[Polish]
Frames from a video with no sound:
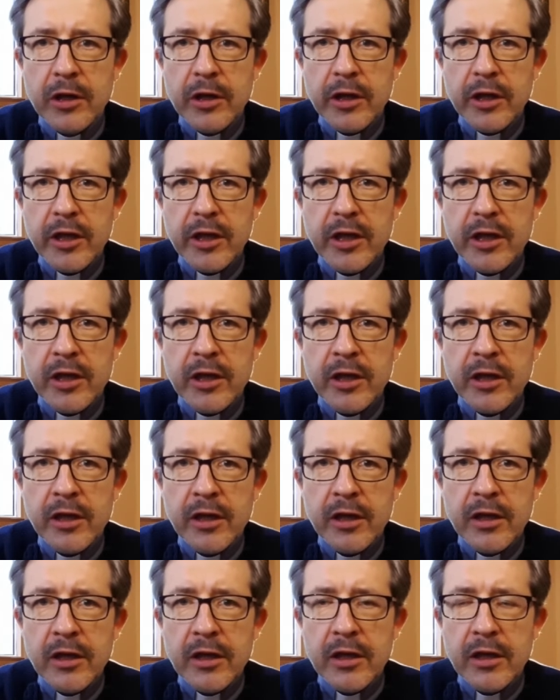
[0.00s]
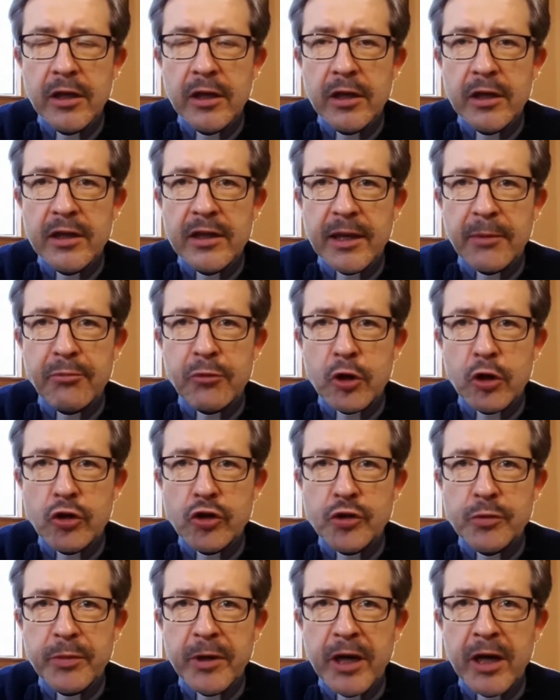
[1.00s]
i ta
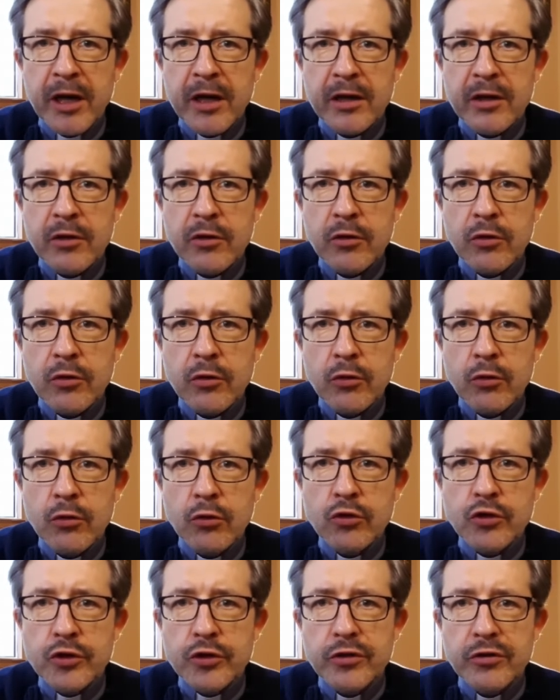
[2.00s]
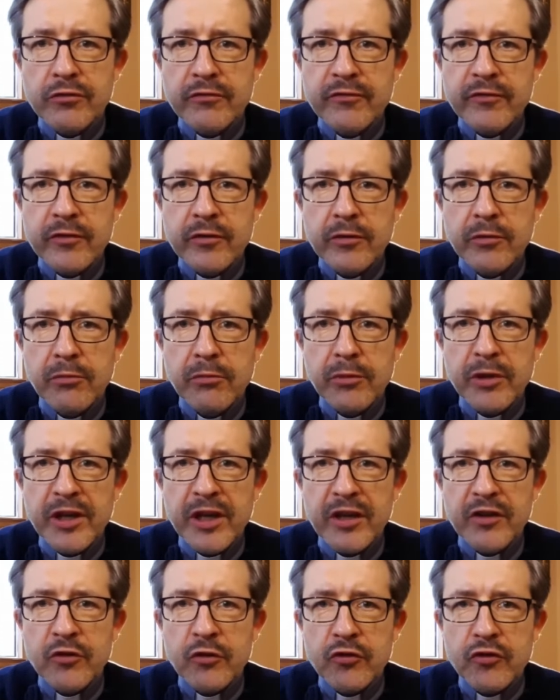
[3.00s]
prośba uczniów, by
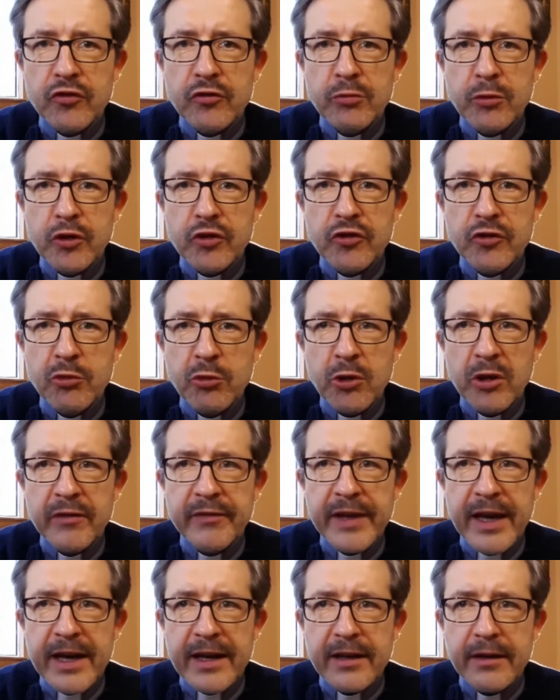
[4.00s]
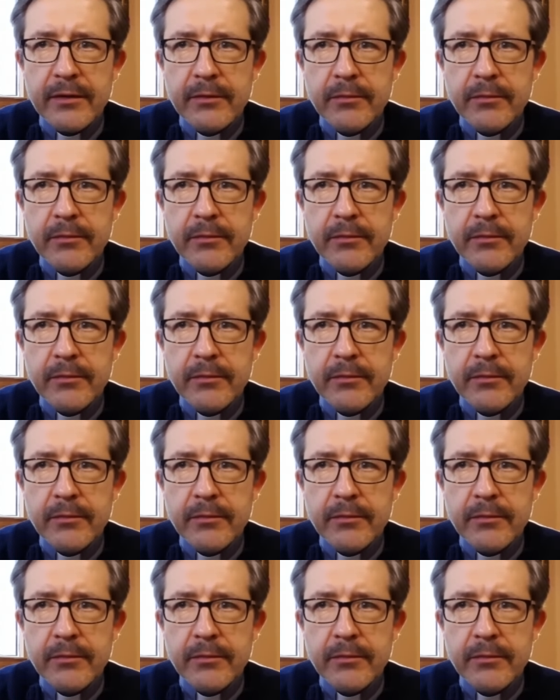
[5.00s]
Jezus wzmocnił ich wiarę.